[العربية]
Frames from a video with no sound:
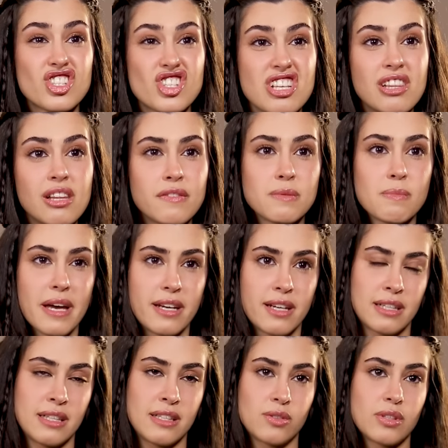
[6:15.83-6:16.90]
she loves
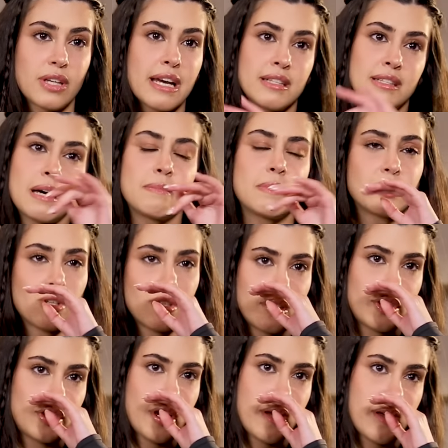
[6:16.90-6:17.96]
مهرجانات وكانت دائما
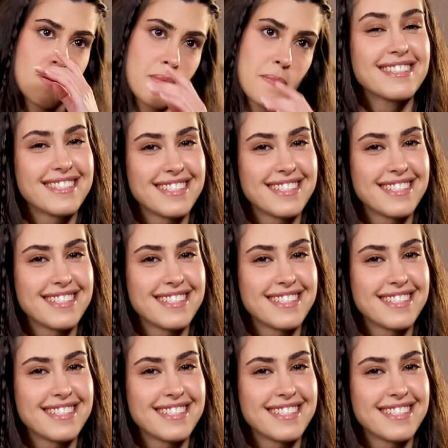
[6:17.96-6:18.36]
تحط أشياء هيك